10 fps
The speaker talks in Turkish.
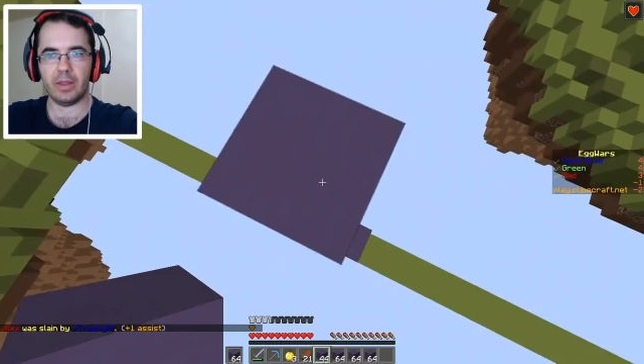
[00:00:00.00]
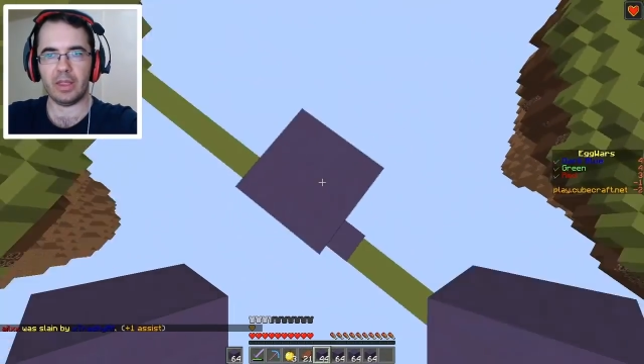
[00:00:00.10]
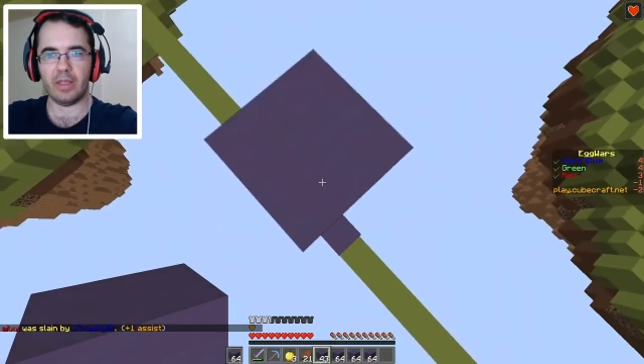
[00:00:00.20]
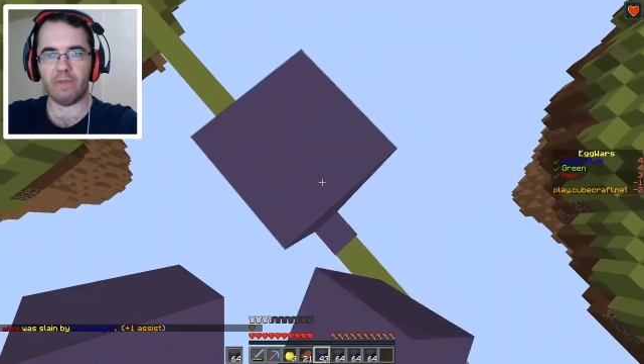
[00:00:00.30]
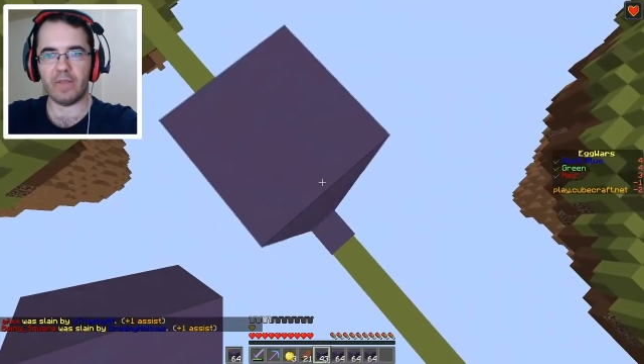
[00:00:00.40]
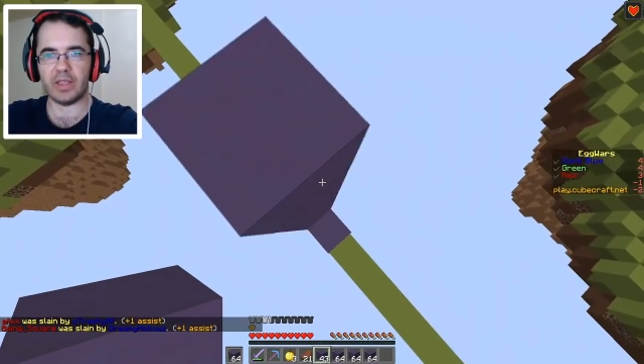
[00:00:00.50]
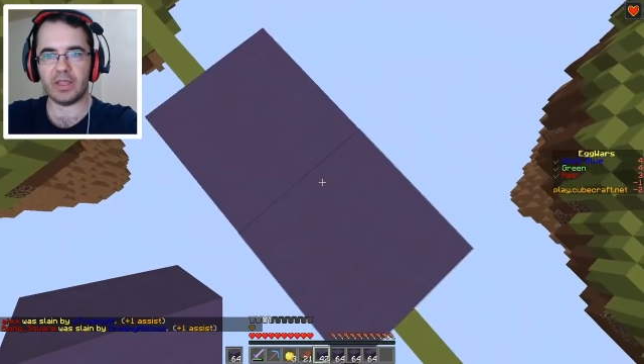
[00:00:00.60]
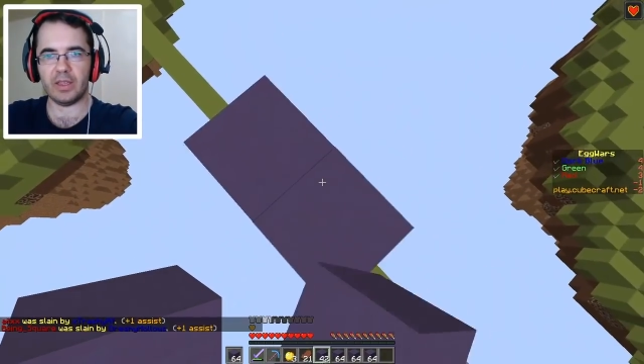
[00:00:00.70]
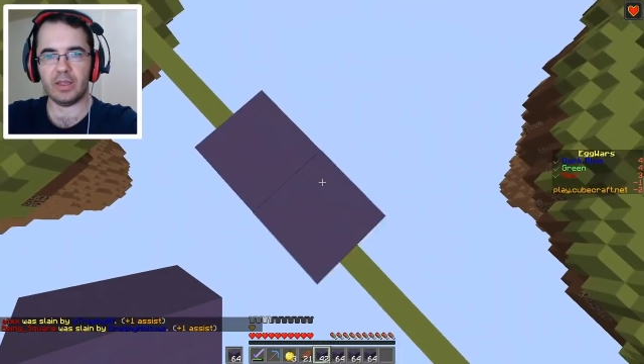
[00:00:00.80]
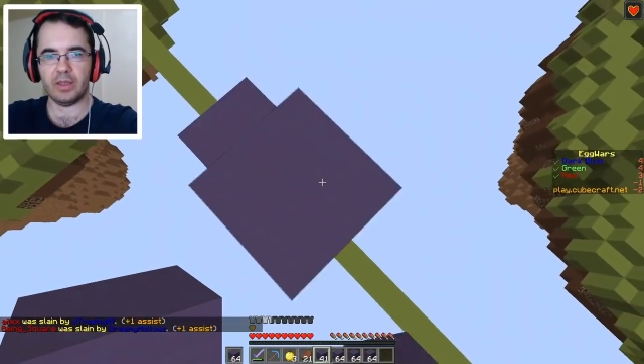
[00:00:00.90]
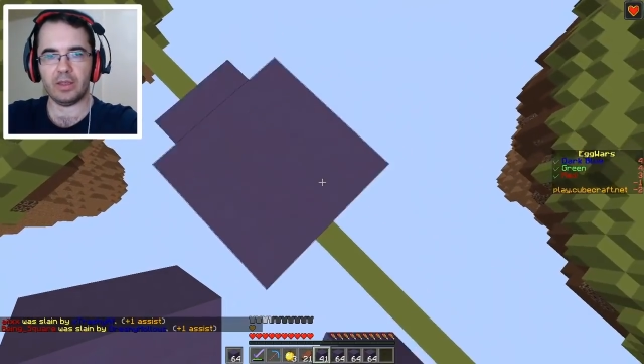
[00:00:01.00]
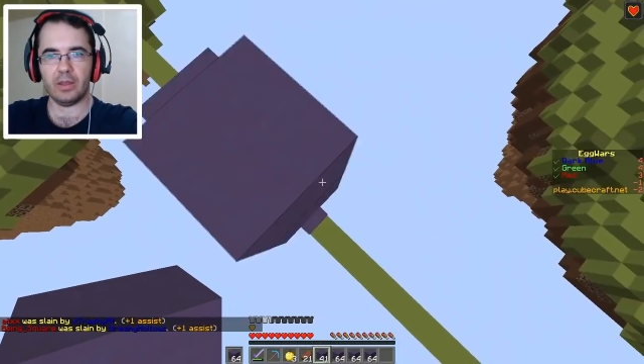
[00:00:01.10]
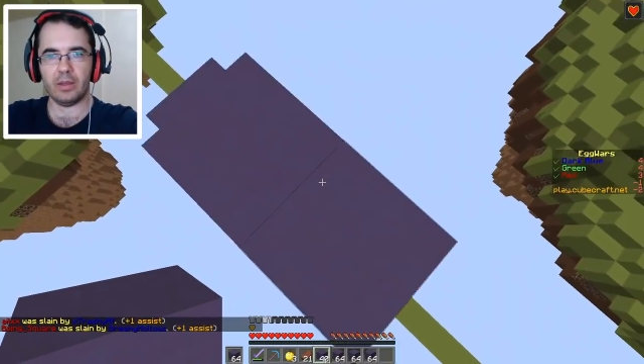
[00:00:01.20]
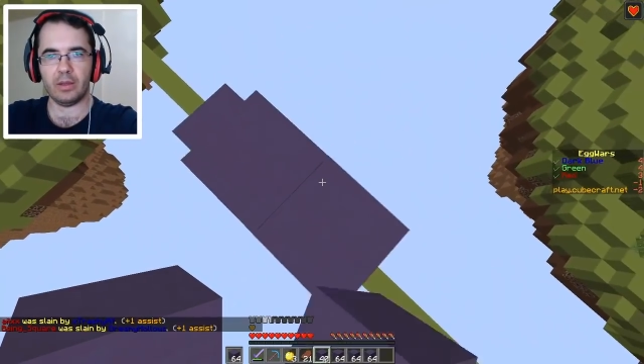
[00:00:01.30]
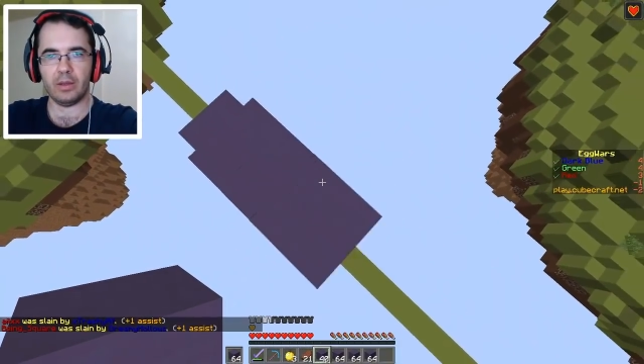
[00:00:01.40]
Evet.
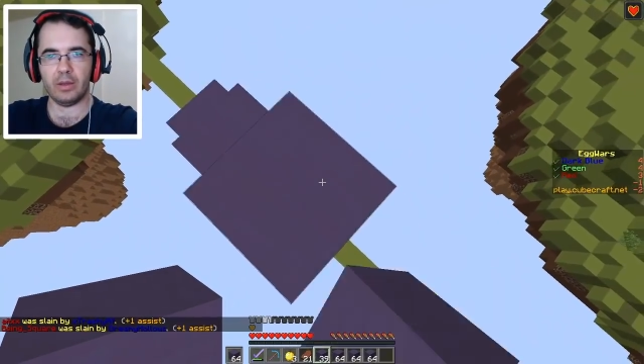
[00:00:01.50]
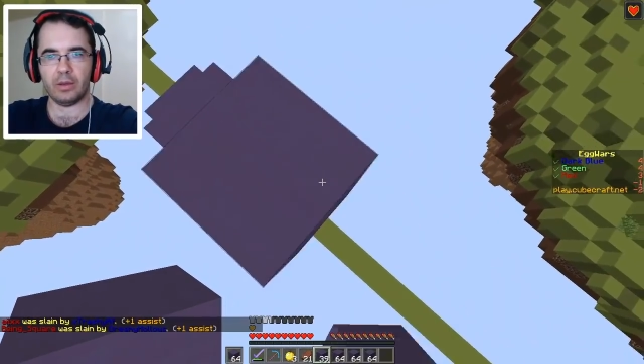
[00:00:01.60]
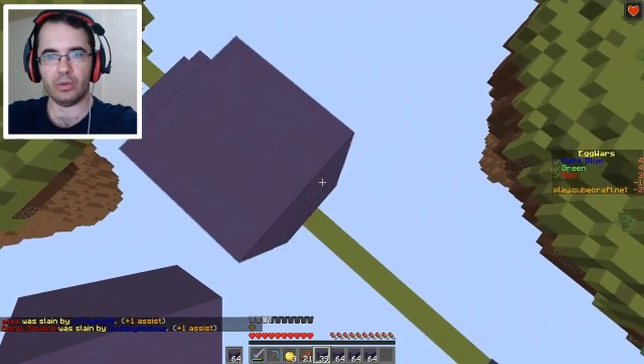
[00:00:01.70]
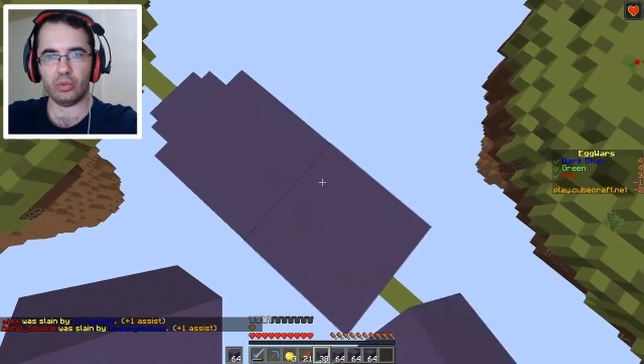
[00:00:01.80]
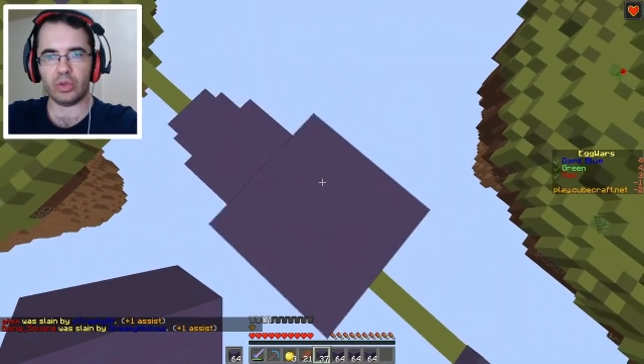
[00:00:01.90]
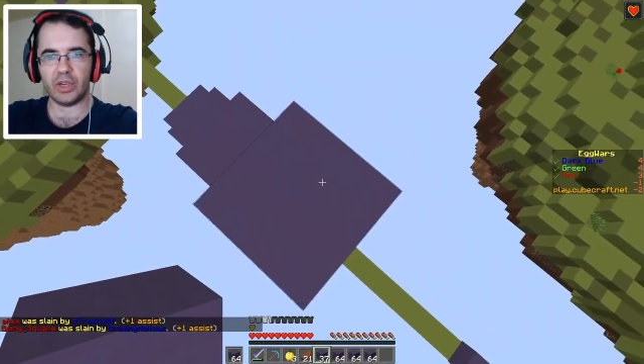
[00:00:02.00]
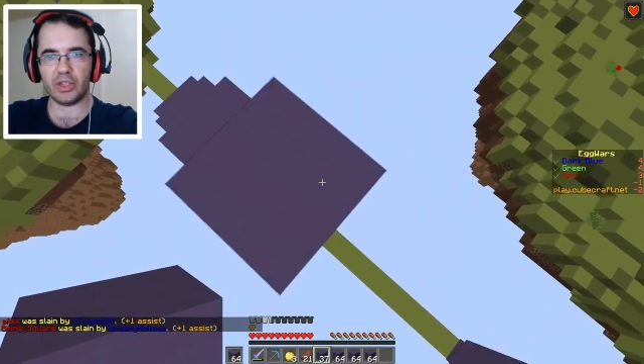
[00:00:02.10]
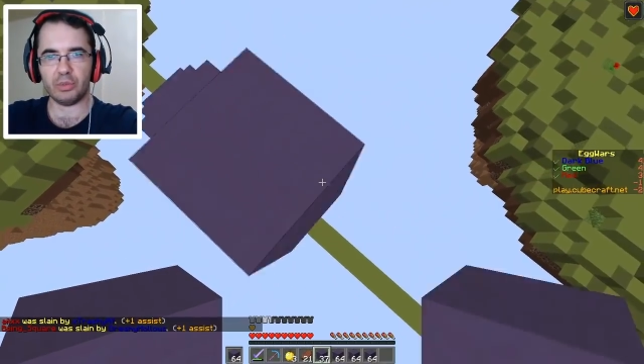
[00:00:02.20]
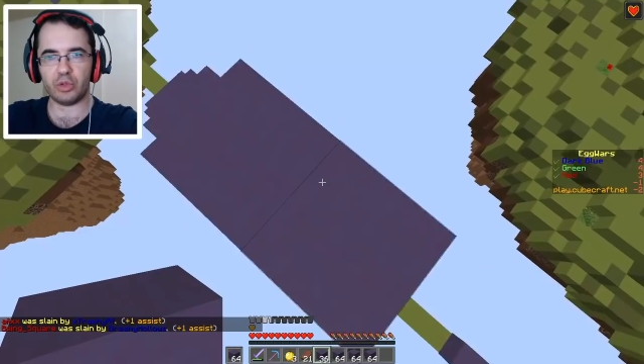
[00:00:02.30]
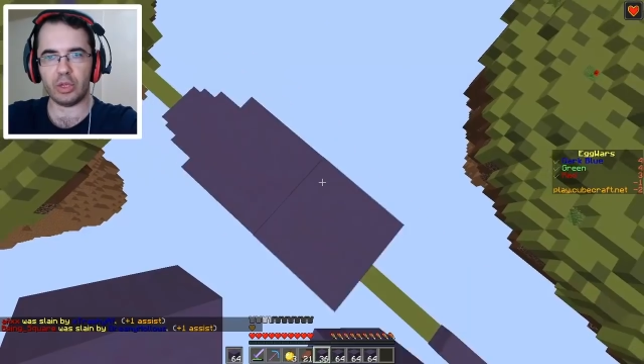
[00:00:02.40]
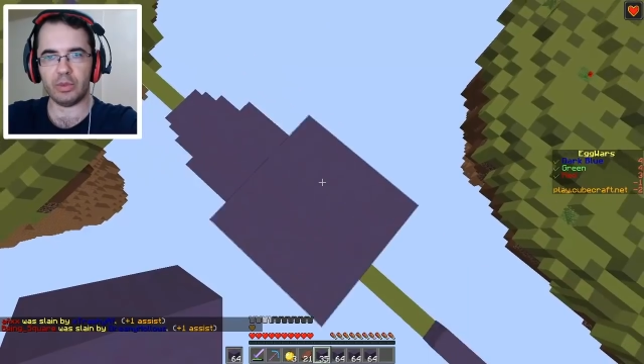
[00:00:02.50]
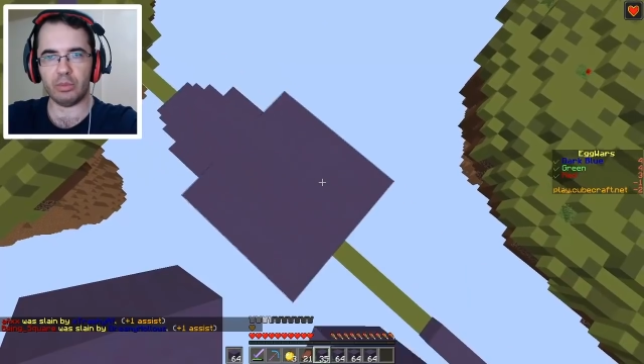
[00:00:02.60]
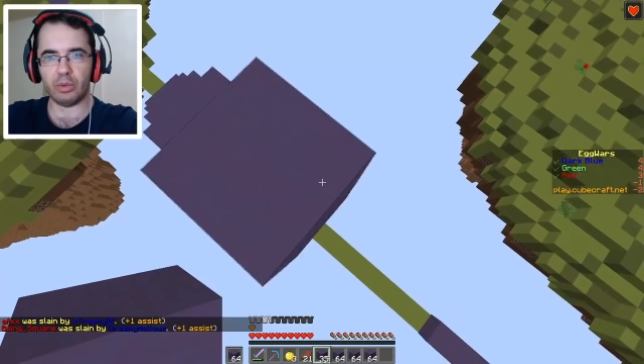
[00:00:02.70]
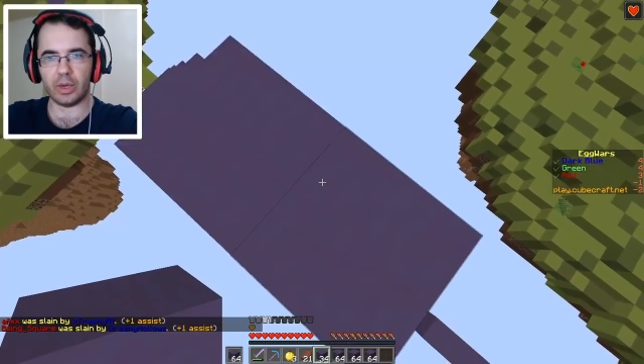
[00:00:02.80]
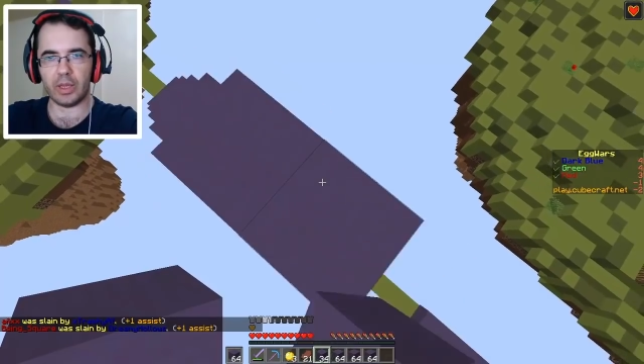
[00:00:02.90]
Bu yukarı çıkmış olabilir
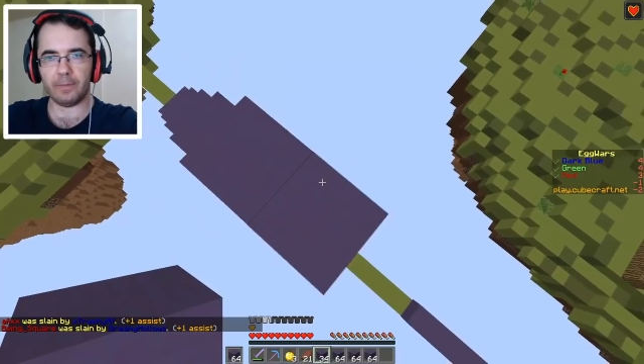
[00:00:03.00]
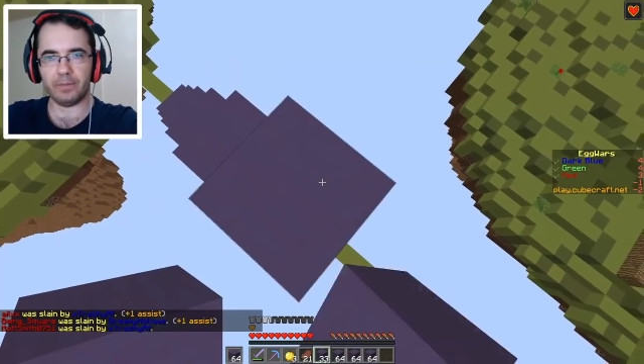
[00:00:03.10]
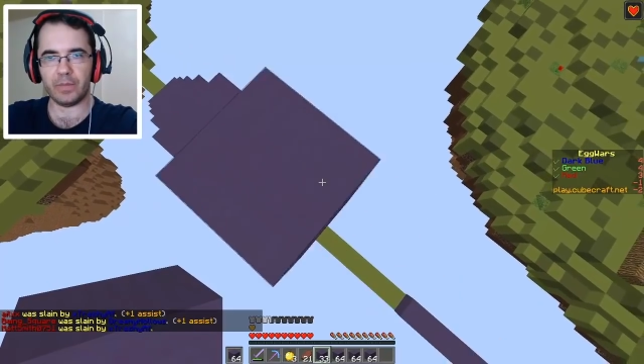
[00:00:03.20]
bu arada.